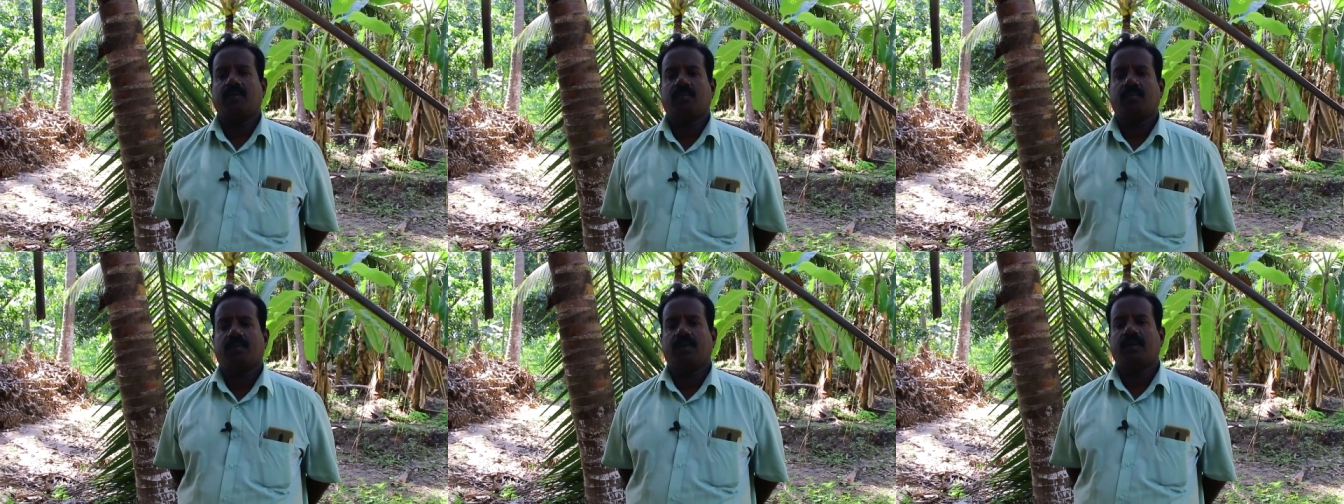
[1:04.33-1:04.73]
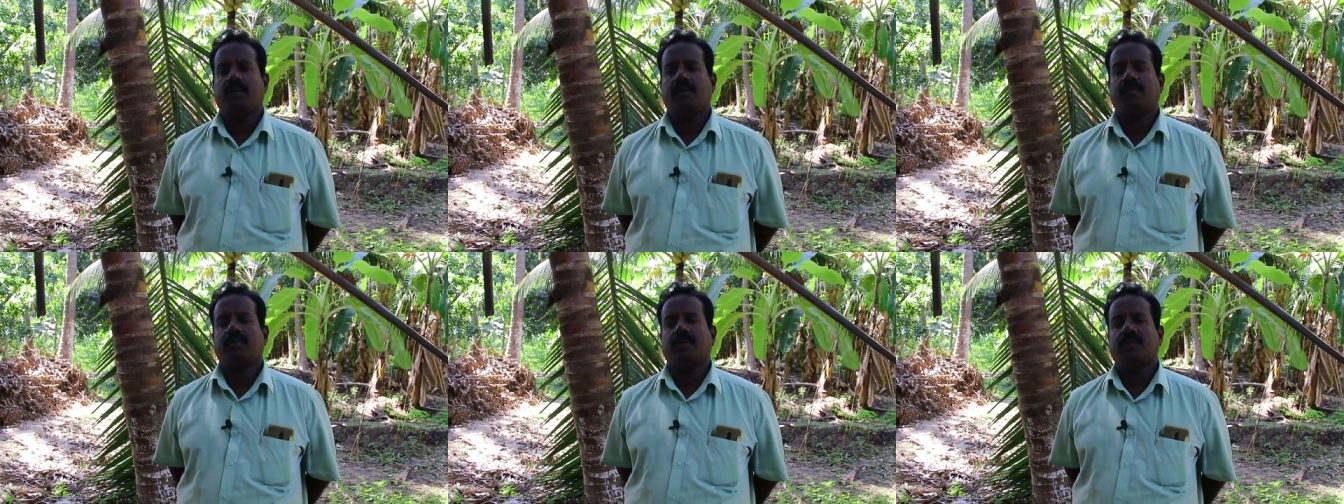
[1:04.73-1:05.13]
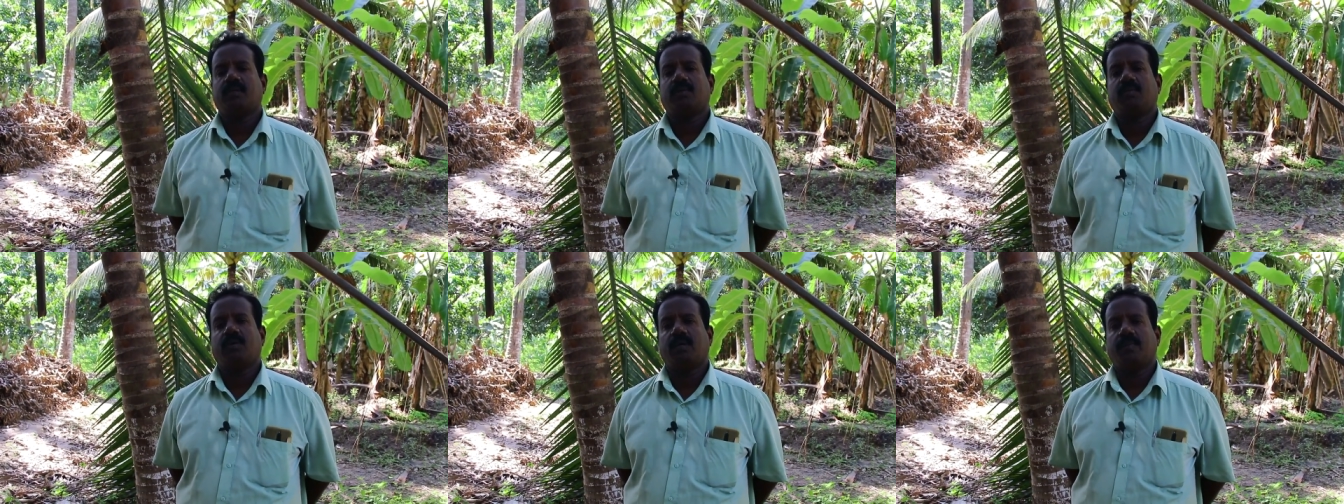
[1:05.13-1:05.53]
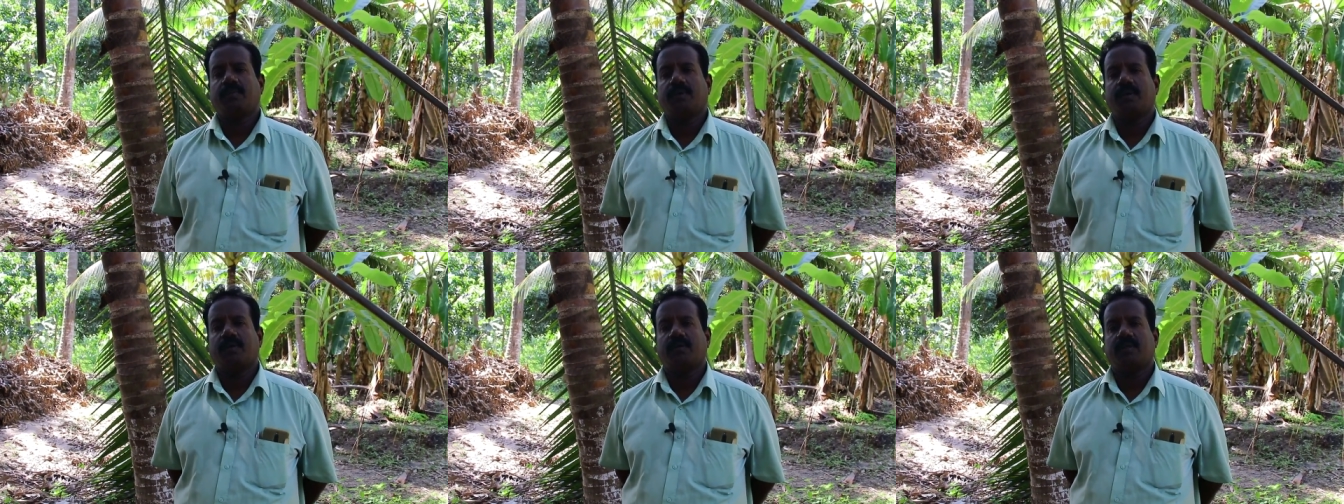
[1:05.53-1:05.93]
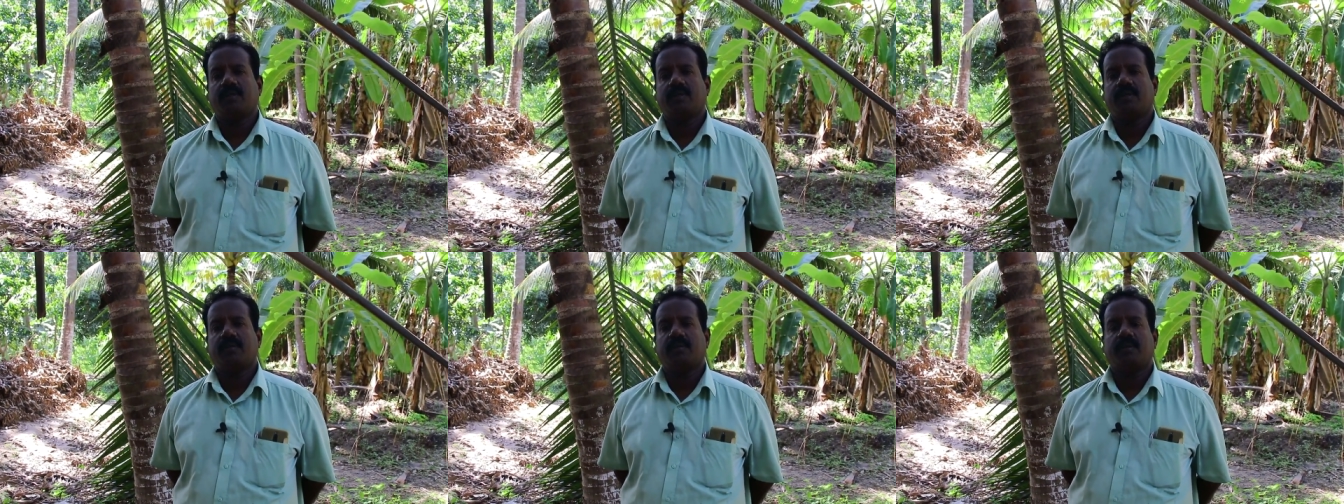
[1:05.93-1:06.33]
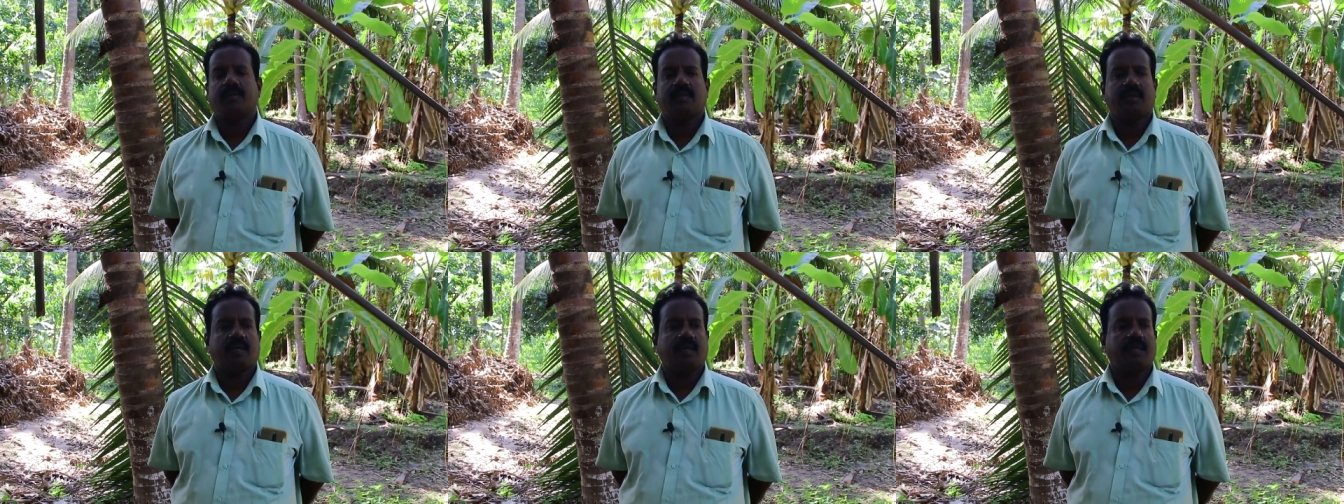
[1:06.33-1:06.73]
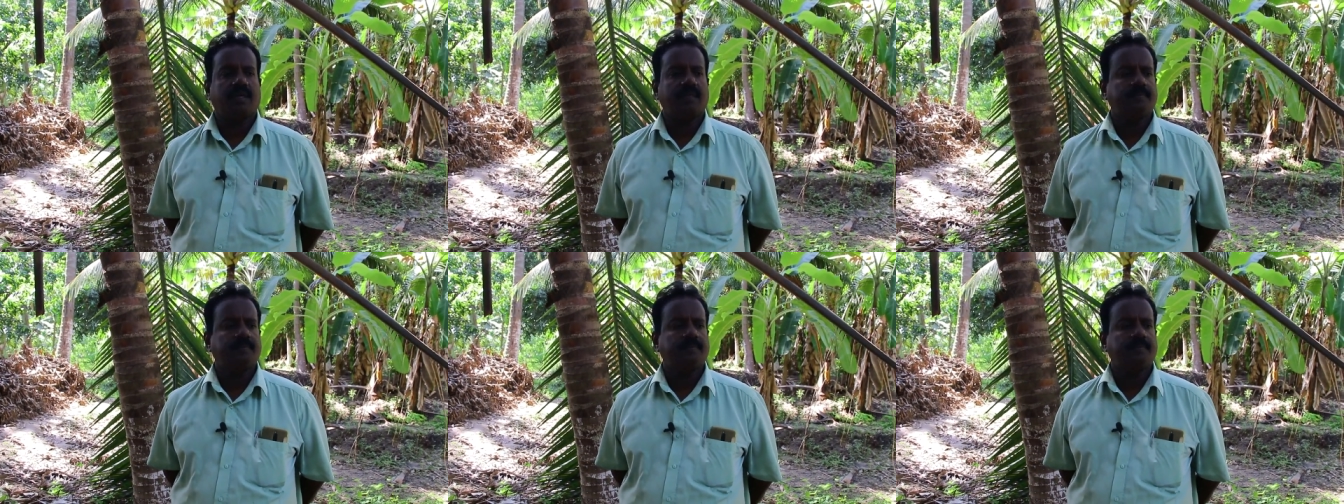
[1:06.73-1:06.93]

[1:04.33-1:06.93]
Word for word: ரொம்ப மிகுந்த உழைப்பாகுது அப்படின்றதுனால